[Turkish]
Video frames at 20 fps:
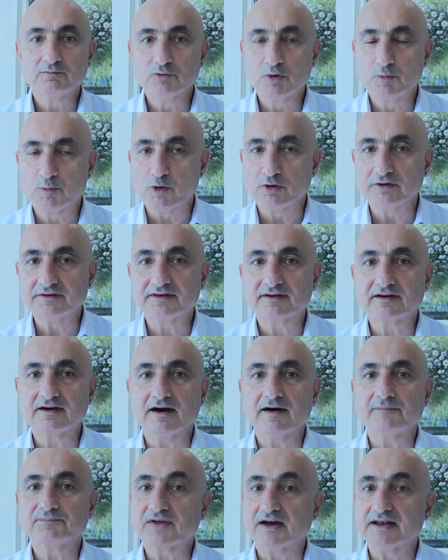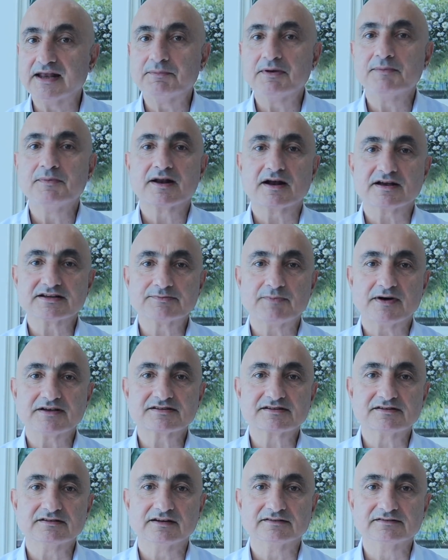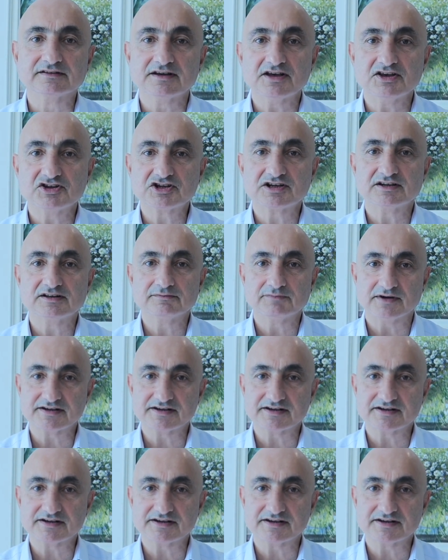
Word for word: Bu politika talebi biraz baskıladığı için,